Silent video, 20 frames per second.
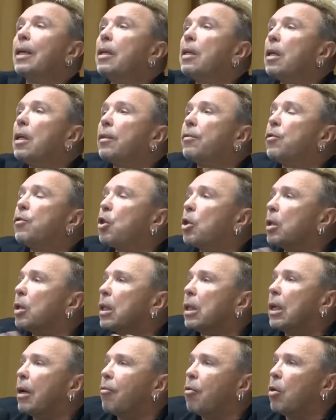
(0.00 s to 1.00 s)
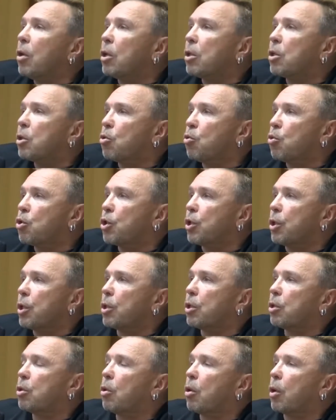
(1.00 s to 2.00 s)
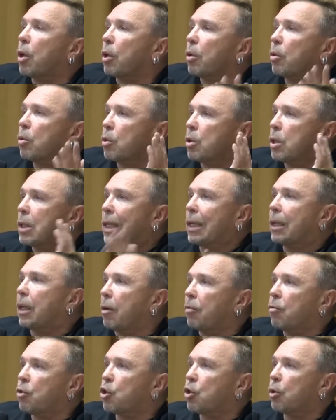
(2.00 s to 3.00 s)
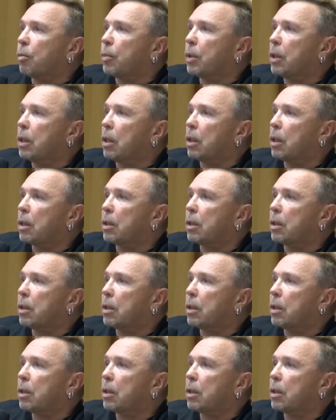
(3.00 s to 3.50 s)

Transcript: Накануне они встретились с Гариком Сукачевым. Великий